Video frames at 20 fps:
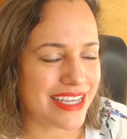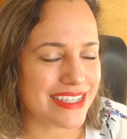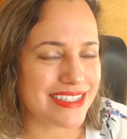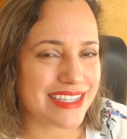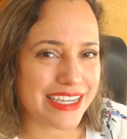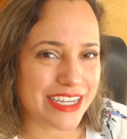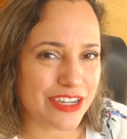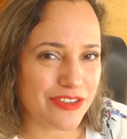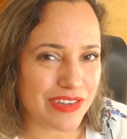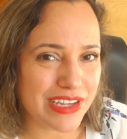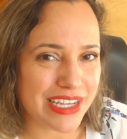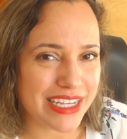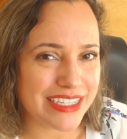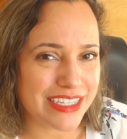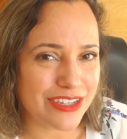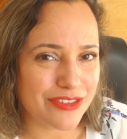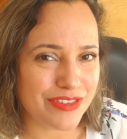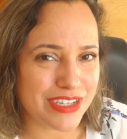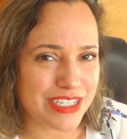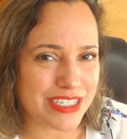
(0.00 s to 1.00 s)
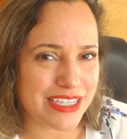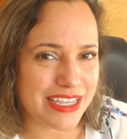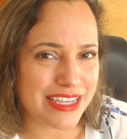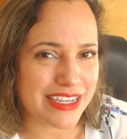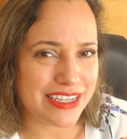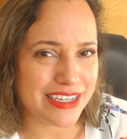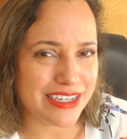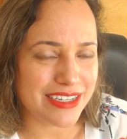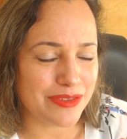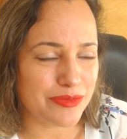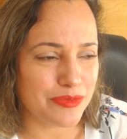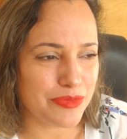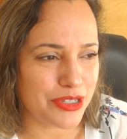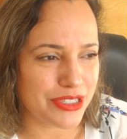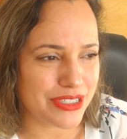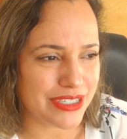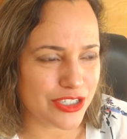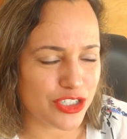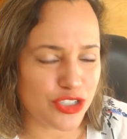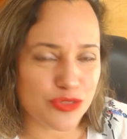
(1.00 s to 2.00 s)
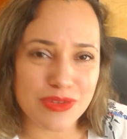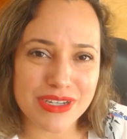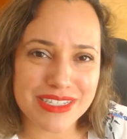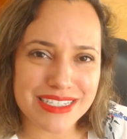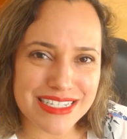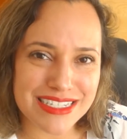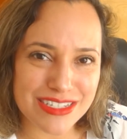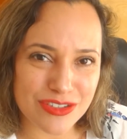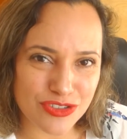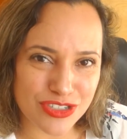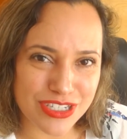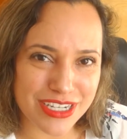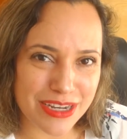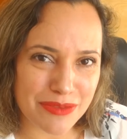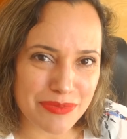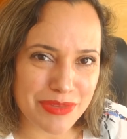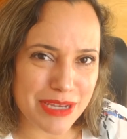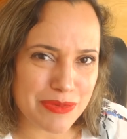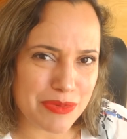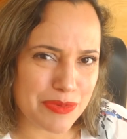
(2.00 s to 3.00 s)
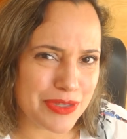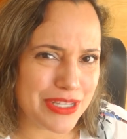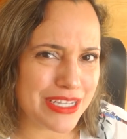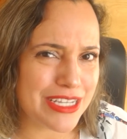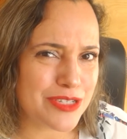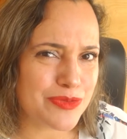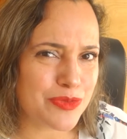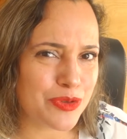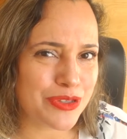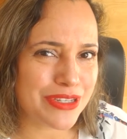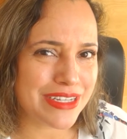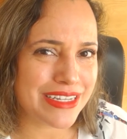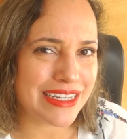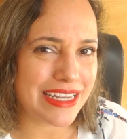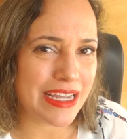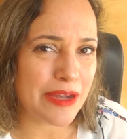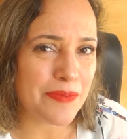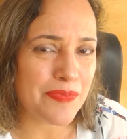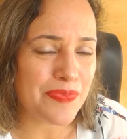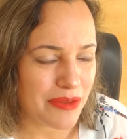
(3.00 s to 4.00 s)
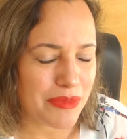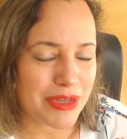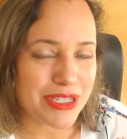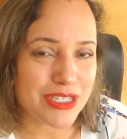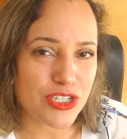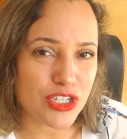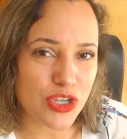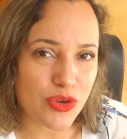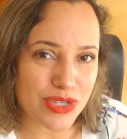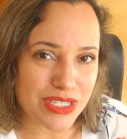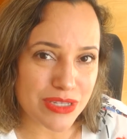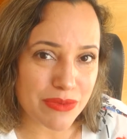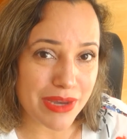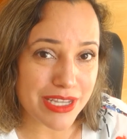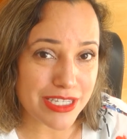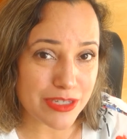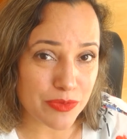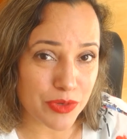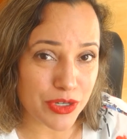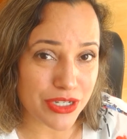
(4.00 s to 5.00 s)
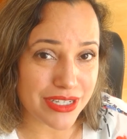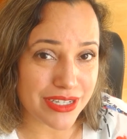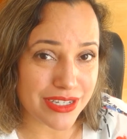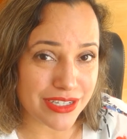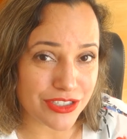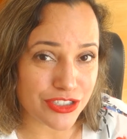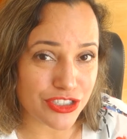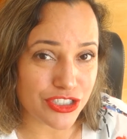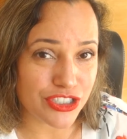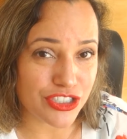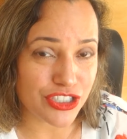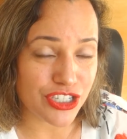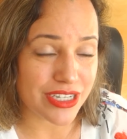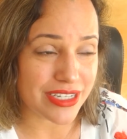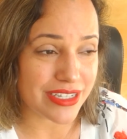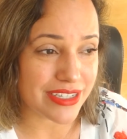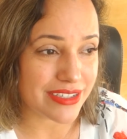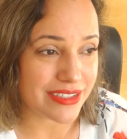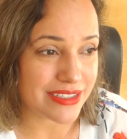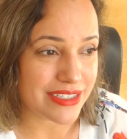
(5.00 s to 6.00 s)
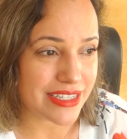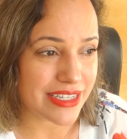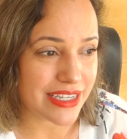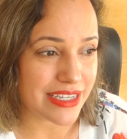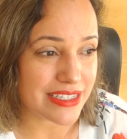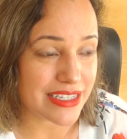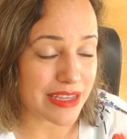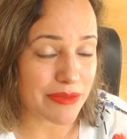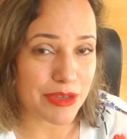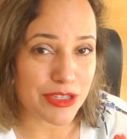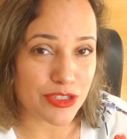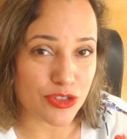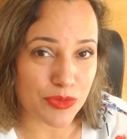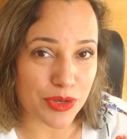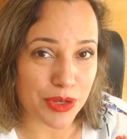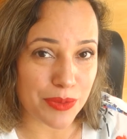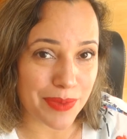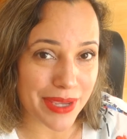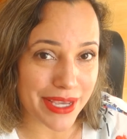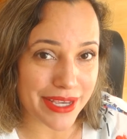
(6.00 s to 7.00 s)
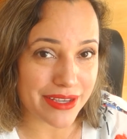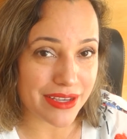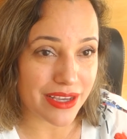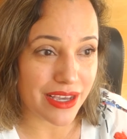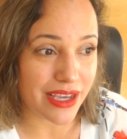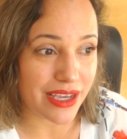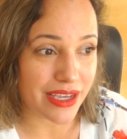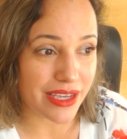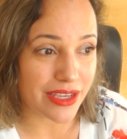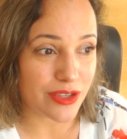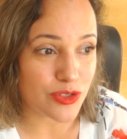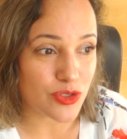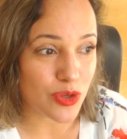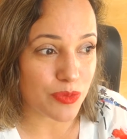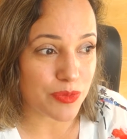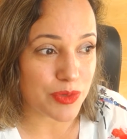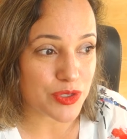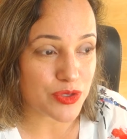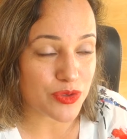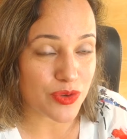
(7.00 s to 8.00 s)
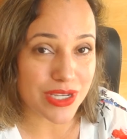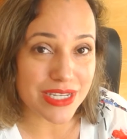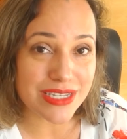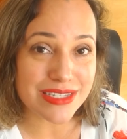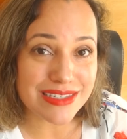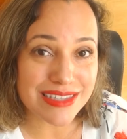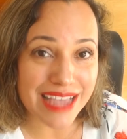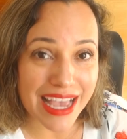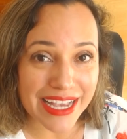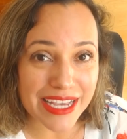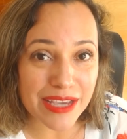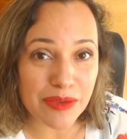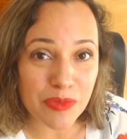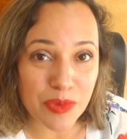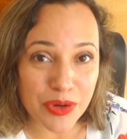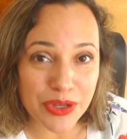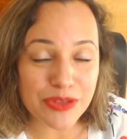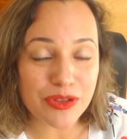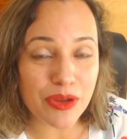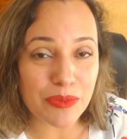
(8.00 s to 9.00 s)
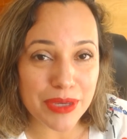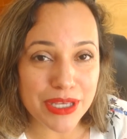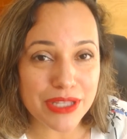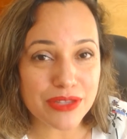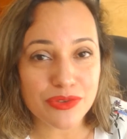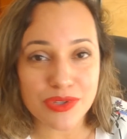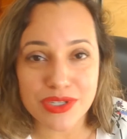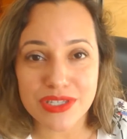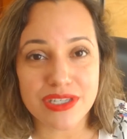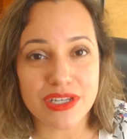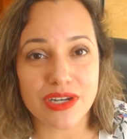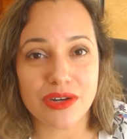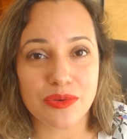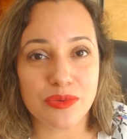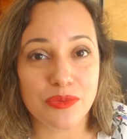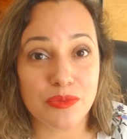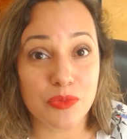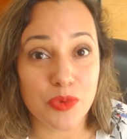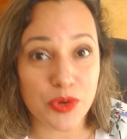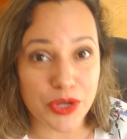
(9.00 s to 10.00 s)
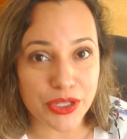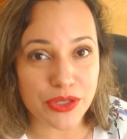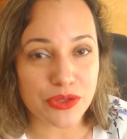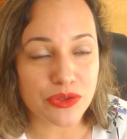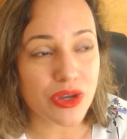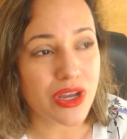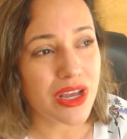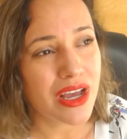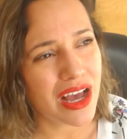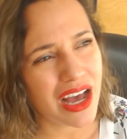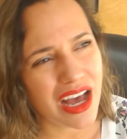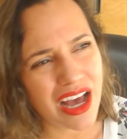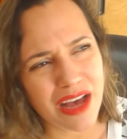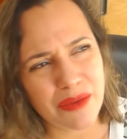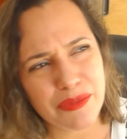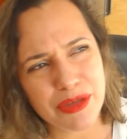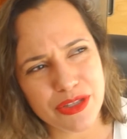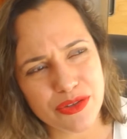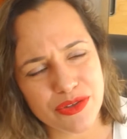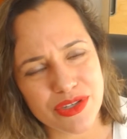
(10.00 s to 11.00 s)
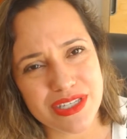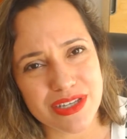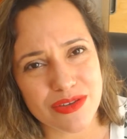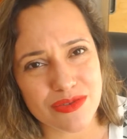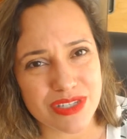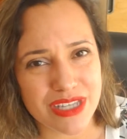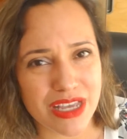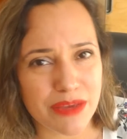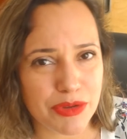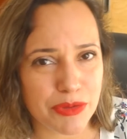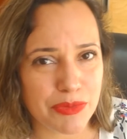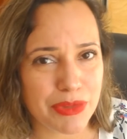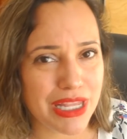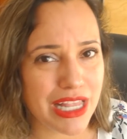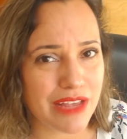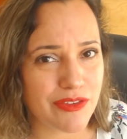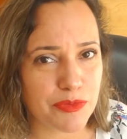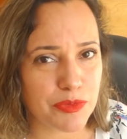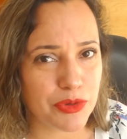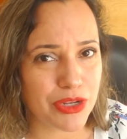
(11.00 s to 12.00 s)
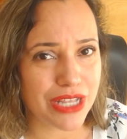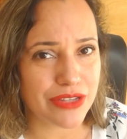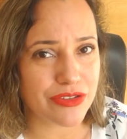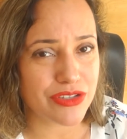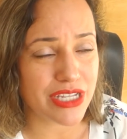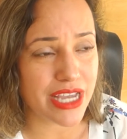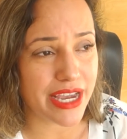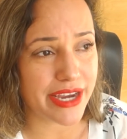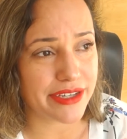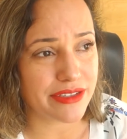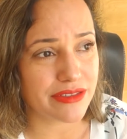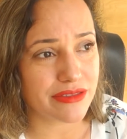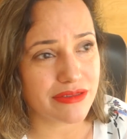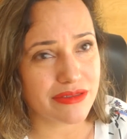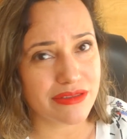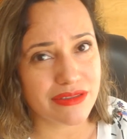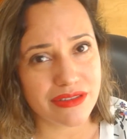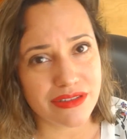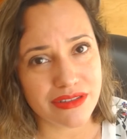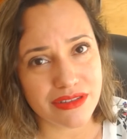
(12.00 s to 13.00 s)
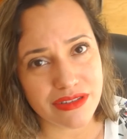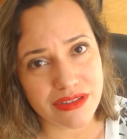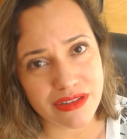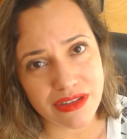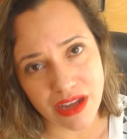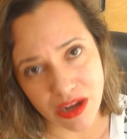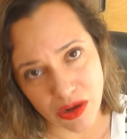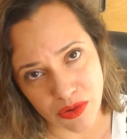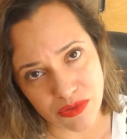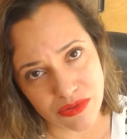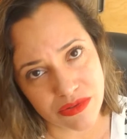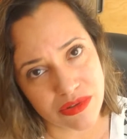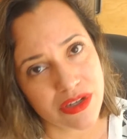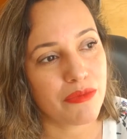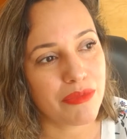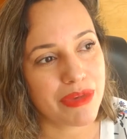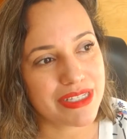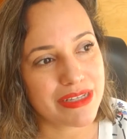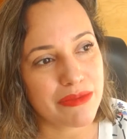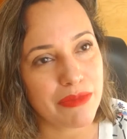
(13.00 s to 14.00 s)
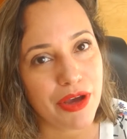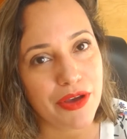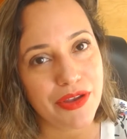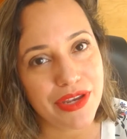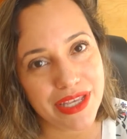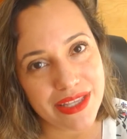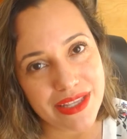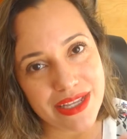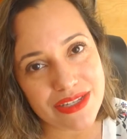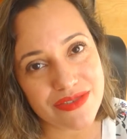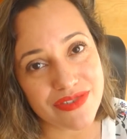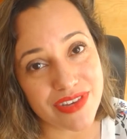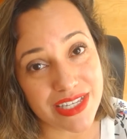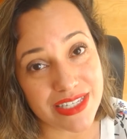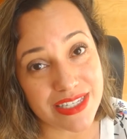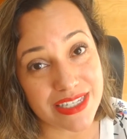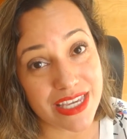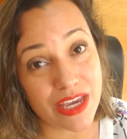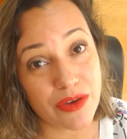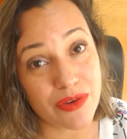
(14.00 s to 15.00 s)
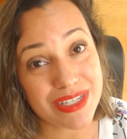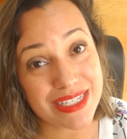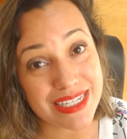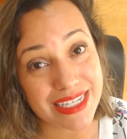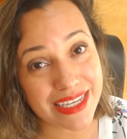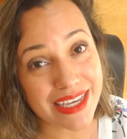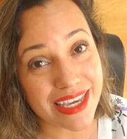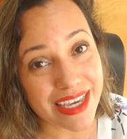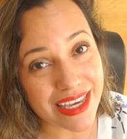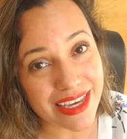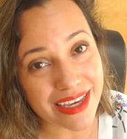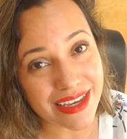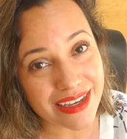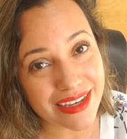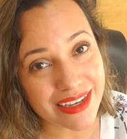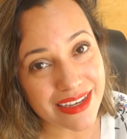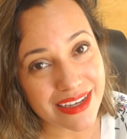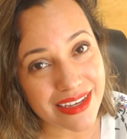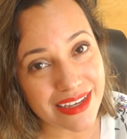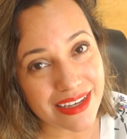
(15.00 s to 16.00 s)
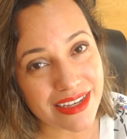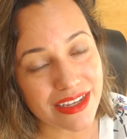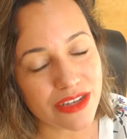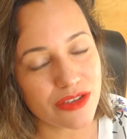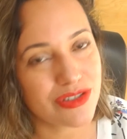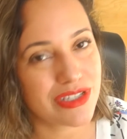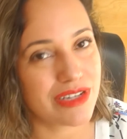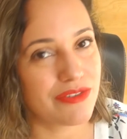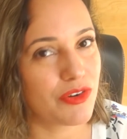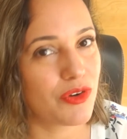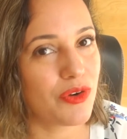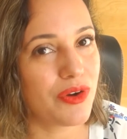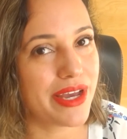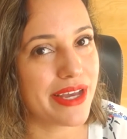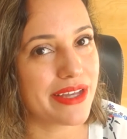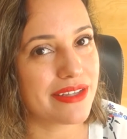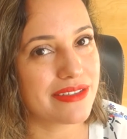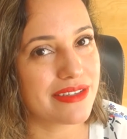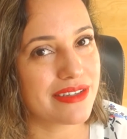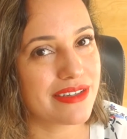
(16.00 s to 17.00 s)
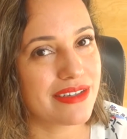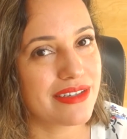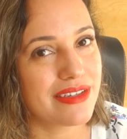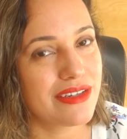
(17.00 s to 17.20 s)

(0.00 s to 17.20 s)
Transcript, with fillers: Essa aí que eu falei que talvez seria importante uma sessão de terapia para poder responder, né? Mas acho que a coisa mais importante, Jana, que você tem que saber sobre mim é que eu sou uma pessoa que segue muito a minha intuição. Muito. Ah, minha intuição sempre me leva pro lado certo? Não. Mas a maioria das vezes que eu a segui, eu estava correta.